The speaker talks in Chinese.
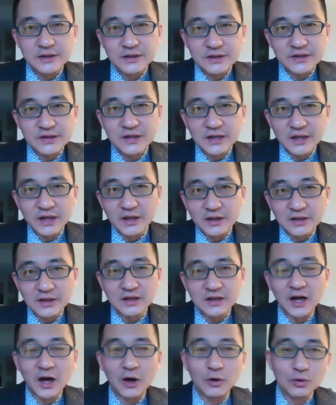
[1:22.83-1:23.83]
激烈的这
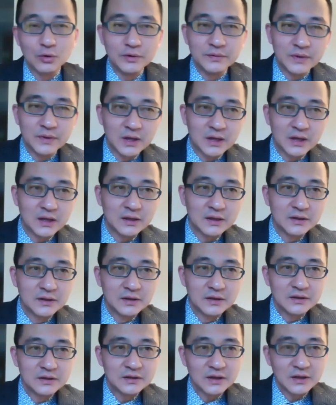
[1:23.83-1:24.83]
个讨论啊，
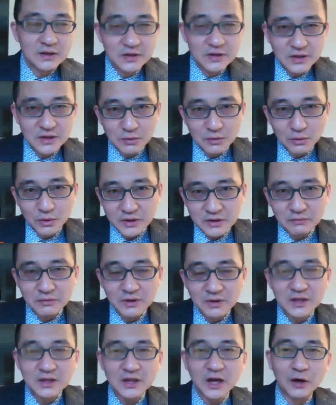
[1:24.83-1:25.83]
这个热络的这
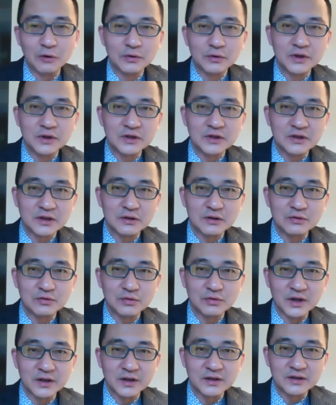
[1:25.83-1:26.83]
种讨论的这个
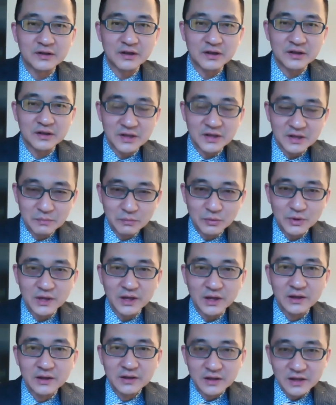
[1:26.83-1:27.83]
主要的这个题目
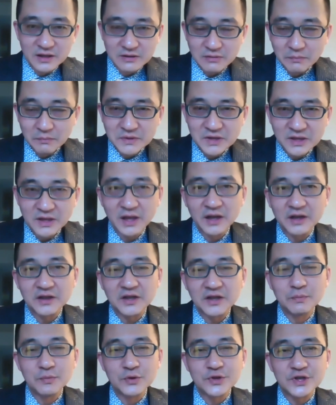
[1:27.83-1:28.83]
呢，也是我们今天的
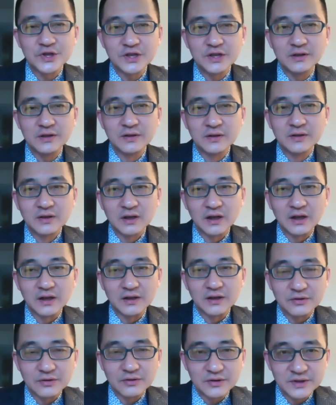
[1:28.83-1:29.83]
题目之一啊，
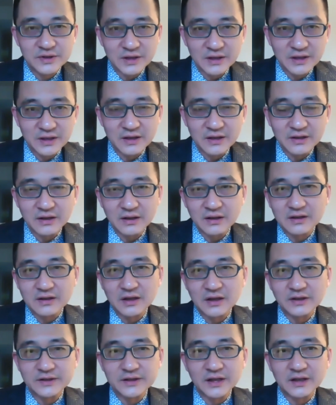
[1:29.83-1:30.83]
就是现在这个
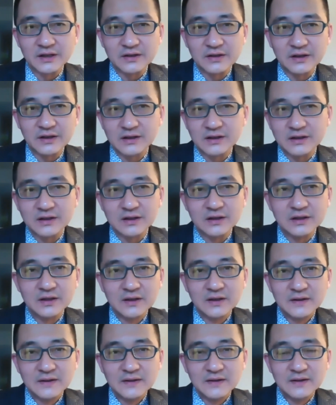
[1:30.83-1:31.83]
朝鲜的这个
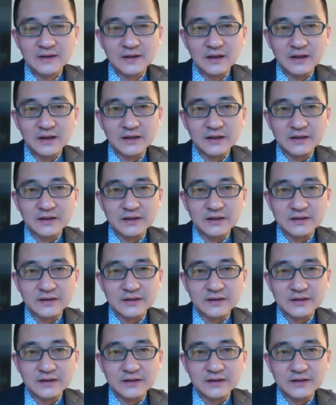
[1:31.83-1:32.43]
呃。